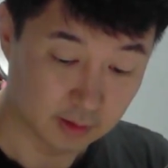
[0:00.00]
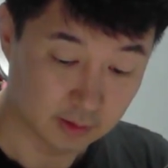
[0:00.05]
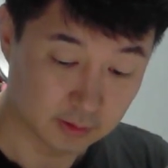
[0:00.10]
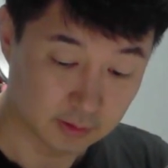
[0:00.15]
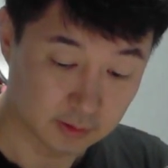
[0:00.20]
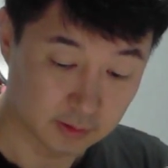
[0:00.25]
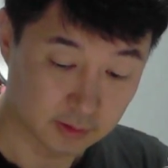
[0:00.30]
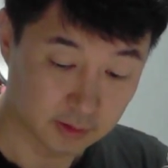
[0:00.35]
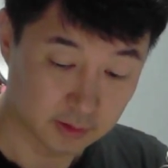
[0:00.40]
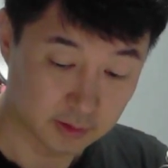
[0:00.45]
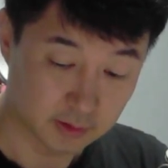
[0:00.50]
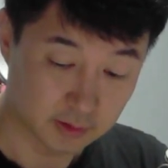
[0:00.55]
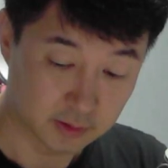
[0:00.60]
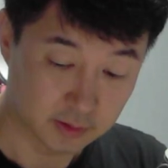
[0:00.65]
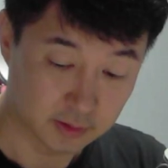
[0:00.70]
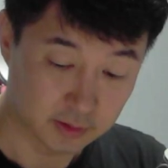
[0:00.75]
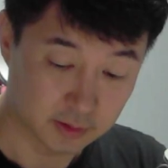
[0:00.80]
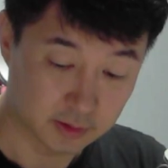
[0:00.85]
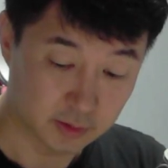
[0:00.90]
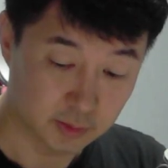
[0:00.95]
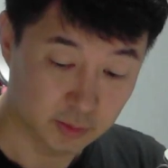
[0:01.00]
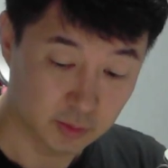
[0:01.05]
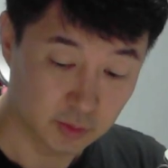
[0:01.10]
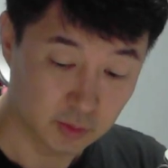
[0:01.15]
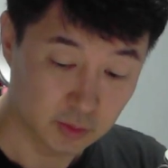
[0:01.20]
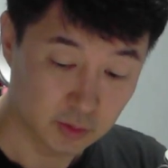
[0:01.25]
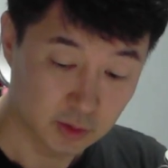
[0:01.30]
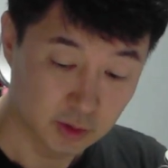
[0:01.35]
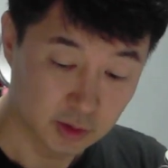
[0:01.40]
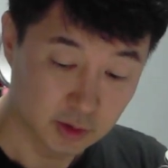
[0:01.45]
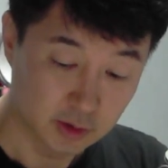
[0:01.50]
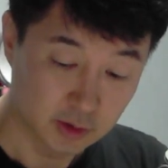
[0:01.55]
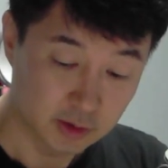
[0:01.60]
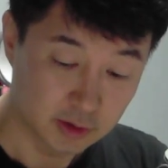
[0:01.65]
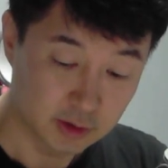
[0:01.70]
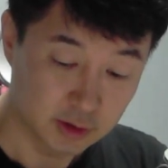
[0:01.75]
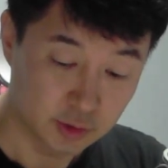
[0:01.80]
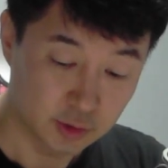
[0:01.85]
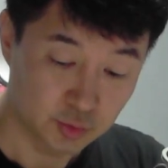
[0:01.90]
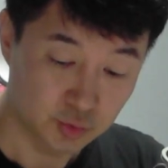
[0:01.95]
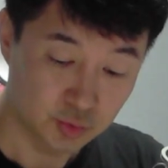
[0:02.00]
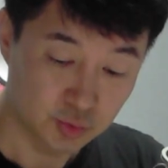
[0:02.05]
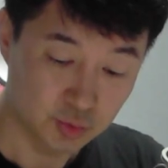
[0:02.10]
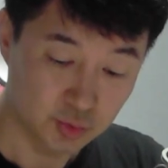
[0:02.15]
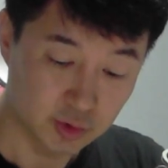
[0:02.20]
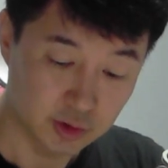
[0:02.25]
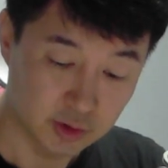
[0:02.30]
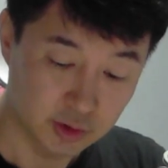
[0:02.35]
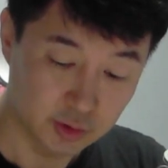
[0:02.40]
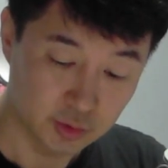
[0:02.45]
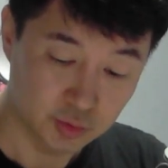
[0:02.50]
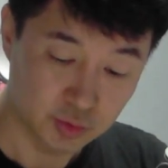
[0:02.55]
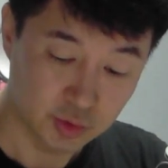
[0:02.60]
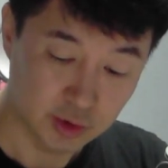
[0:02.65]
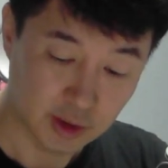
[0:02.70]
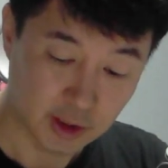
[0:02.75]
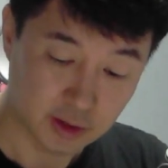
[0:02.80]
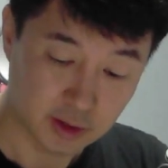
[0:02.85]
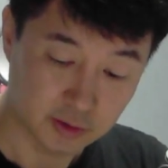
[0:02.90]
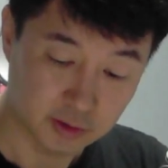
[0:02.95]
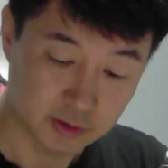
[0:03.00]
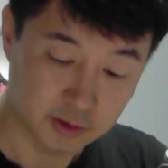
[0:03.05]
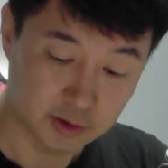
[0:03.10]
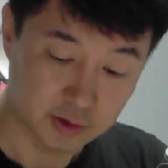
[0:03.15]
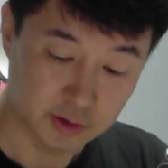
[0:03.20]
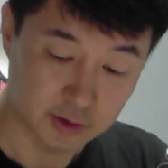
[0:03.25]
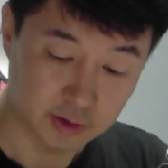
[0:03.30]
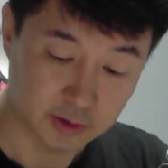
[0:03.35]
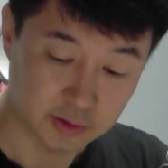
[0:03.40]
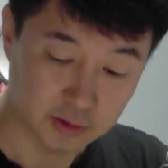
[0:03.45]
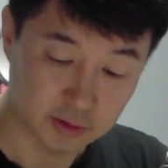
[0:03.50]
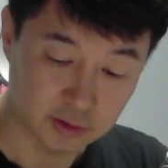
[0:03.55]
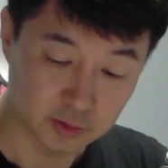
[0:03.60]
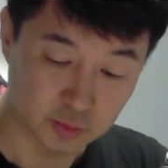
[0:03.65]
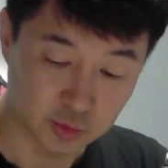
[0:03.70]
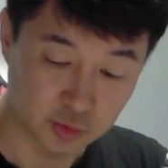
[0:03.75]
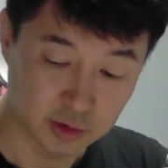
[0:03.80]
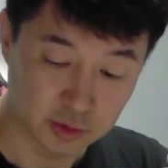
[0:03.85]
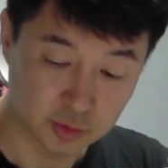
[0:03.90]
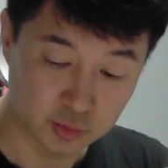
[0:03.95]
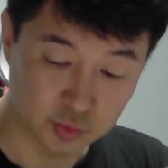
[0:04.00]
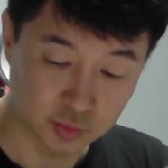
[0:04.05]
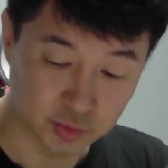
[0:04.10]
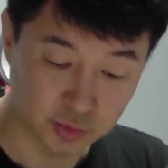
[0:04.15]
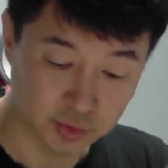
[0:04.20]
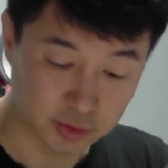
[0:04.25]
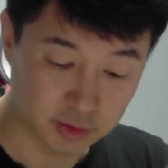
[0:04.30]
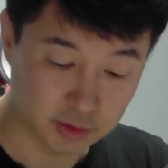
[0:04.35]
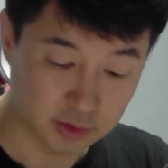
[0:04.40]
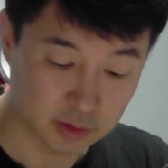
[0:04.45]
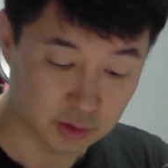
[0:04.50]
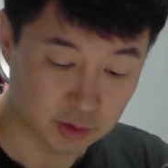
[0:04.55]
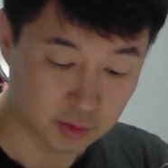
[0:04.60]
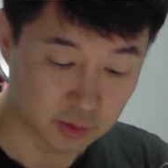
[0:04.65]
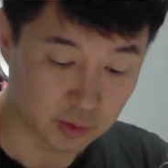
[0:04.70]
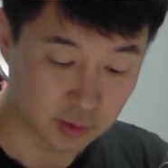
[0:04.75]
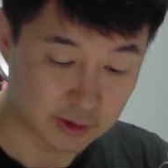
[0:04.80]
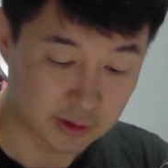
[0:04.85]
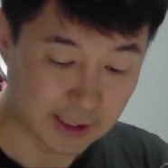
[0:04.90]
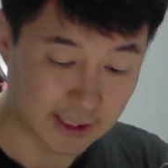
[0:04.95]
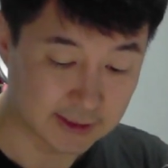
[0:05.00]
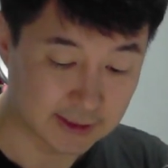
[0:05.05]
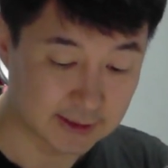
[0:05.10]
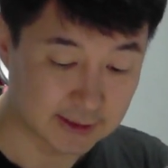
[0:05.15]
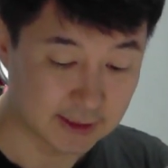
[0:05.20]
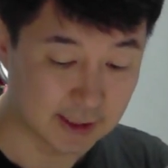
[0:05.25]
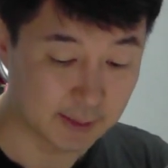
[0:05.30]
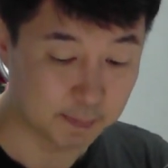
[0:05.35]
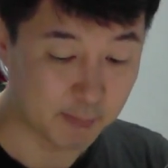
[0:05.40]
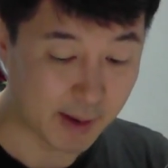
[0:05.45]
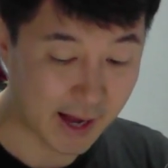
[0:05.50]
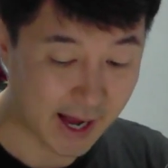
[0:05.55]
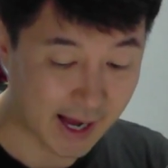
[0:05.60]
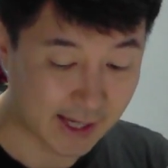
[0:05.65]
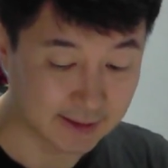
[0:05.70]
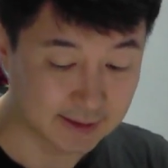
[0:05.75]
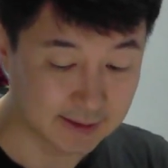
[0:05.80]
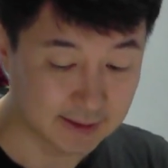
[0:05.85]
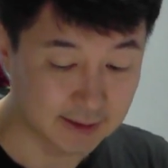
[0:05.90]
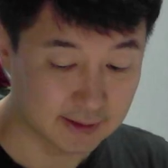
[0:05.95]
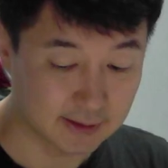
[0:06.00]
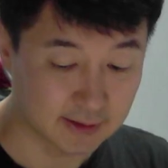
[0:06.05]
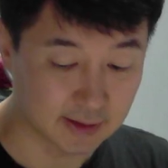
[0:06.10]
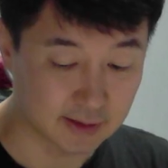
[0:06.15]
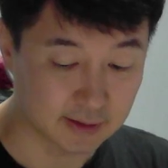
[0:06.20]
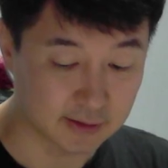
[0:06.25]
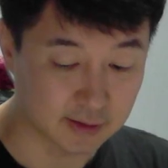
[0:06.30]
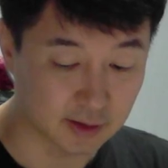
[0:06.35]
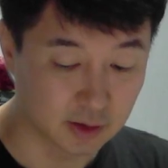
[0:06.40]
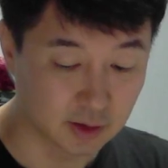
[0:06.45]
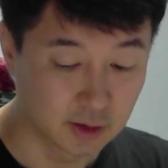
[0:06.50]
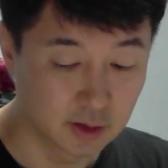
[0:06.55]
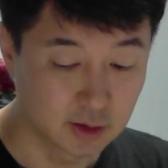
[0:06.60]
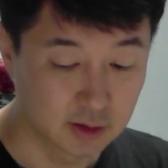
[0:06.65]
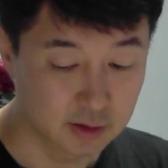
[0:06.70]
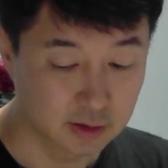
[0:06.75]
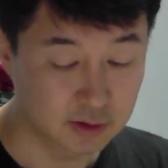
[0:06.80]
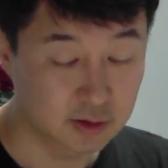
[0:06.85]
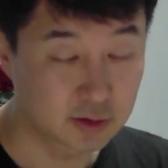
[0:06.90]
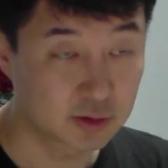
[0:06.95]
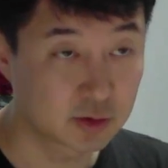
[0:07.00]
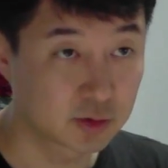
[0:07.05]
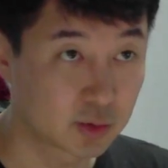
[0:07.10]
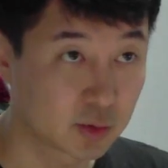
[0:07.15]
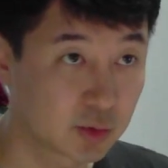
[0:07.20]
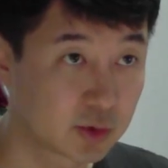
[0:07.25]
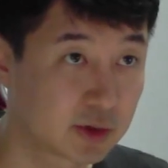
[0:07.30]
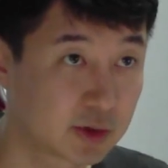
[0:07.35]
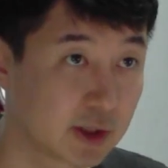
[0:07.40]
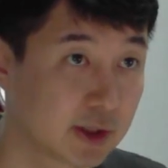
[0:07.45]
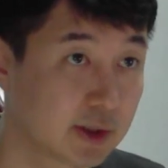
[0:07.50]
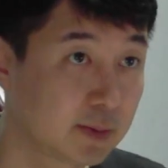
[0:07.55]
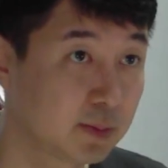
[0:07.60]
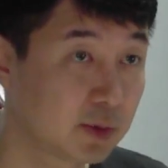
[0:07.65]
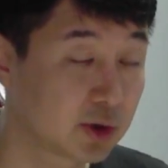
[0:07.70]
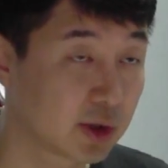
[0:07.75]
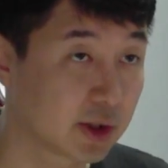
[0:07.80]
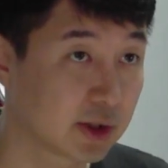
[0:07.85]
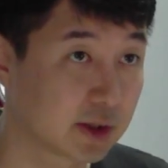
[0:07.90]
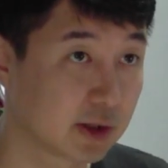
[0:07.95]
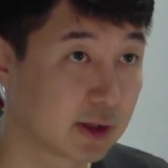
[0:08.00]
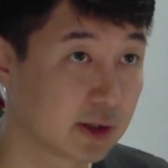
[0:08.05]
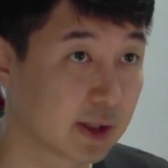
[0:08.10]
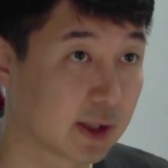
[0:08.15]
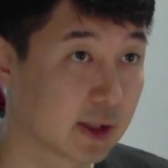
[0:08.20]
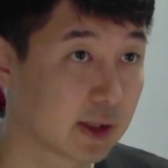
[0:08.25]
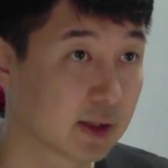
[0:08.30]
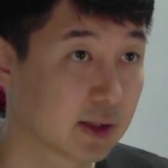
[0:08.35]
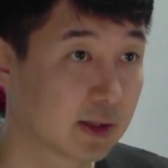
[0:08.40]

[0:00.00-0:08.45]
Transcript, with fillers: 어, 그리고 이유, 이유야 어찌되었든 우리는 궁극적으로 자신의 반응에 대해서 스스로 책임져야 된다.